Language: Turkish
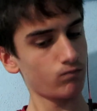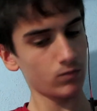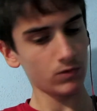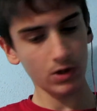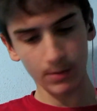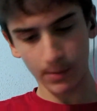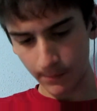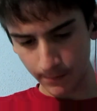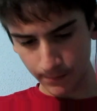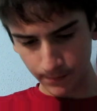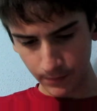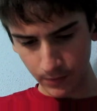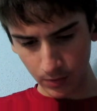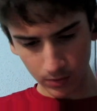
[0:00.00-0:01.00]
Tamam.
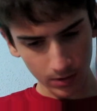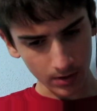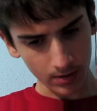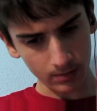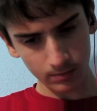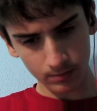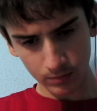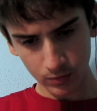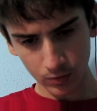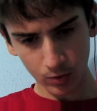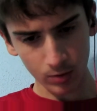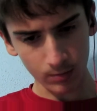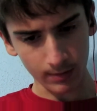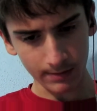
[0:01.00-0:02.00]
Okey.
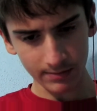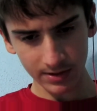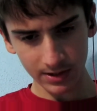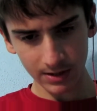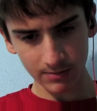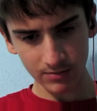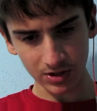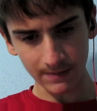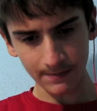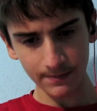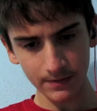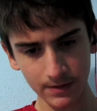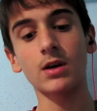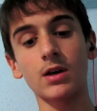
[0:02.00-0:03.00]
Normal bir şey demeyeceğim.
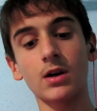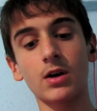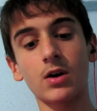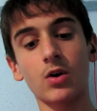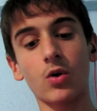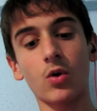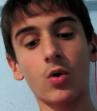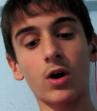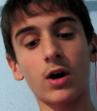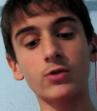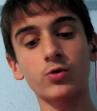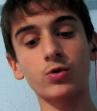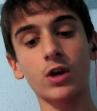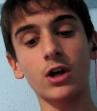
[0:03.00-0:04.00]

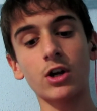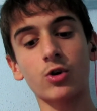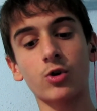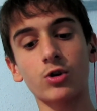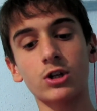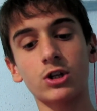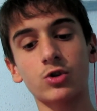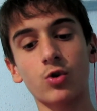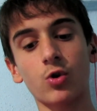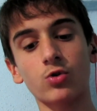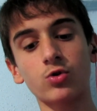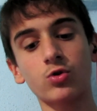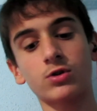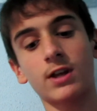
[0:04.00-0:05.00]
Oha dünya rekoru
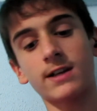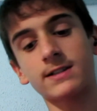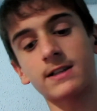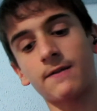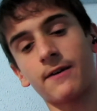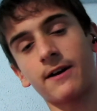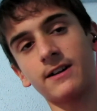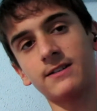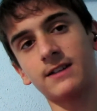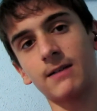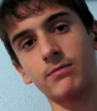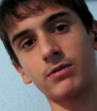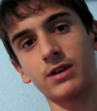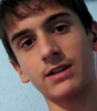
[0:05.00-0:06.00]
kırıyorduk. Tek seferde
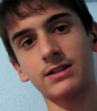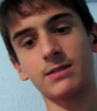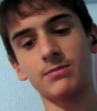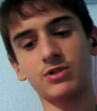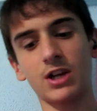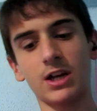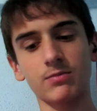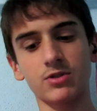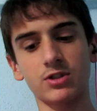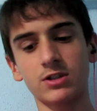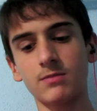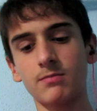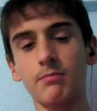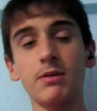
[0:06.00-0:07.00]
Temperan diye bir şey
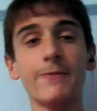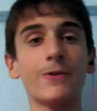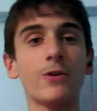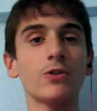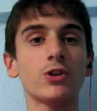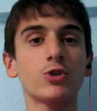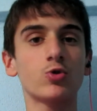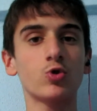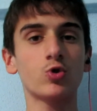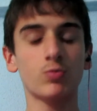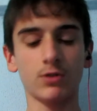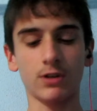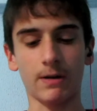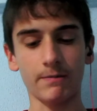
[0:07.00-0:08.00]
atmıştım. 1 milyon
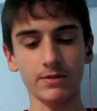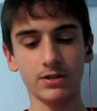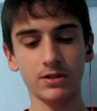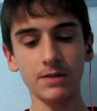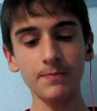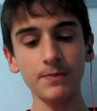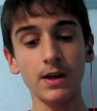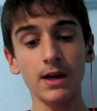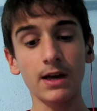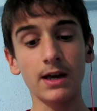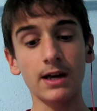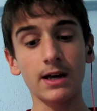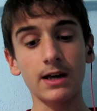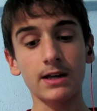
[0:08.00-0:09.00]
703 bin yapmıştım.
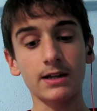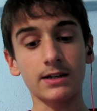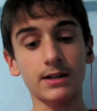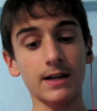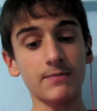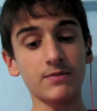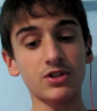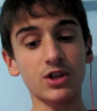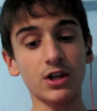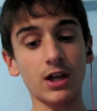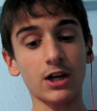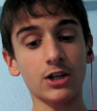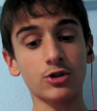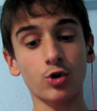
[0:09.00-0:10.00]
Remzi Can
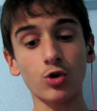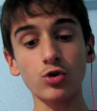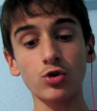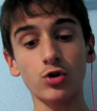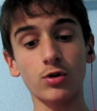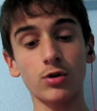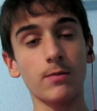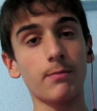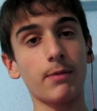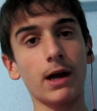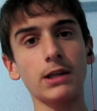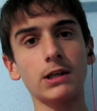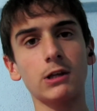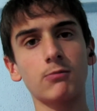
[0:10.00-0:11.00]
Aksoy
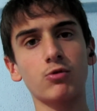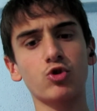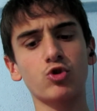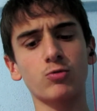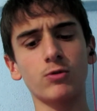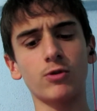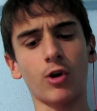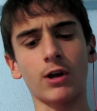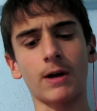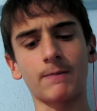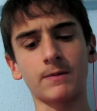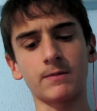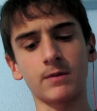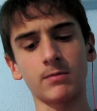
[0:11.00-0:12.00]
ben 23 milyon
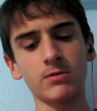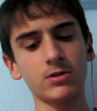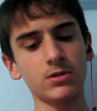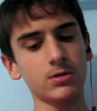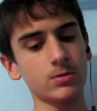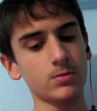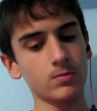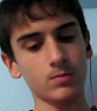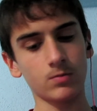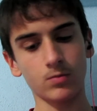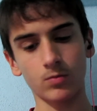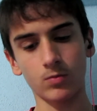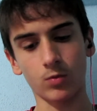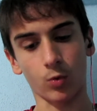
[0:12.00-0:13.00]
yaptım demiş.
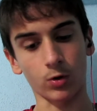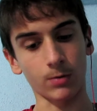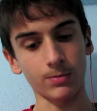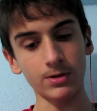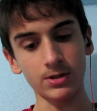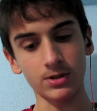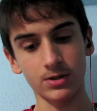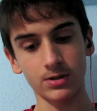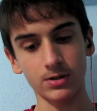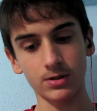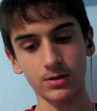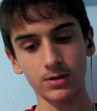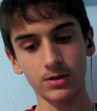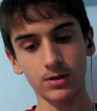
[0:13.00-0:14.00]
Olabilir.
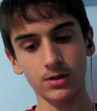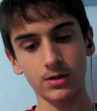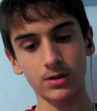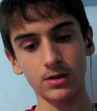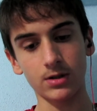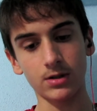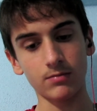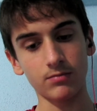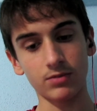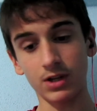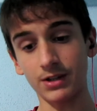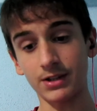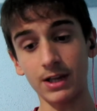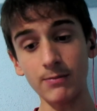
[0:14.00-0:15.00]
Bir
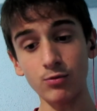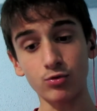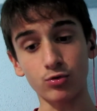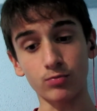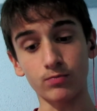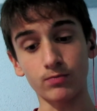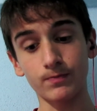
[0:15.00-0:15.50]
şey diyemiyorum.